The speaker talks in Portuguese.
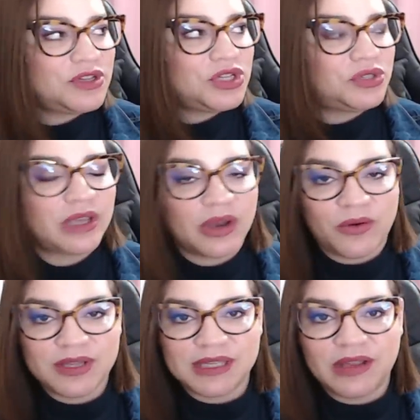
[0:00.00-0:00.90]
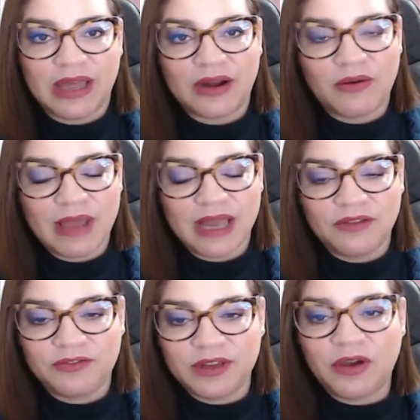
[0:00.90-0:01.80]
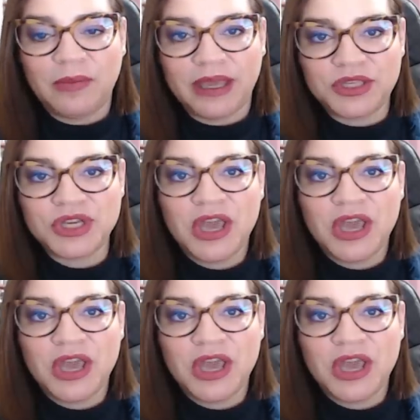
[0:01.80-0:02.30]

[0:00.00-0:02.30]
fingindo que a coisa não era com ela. Finalmente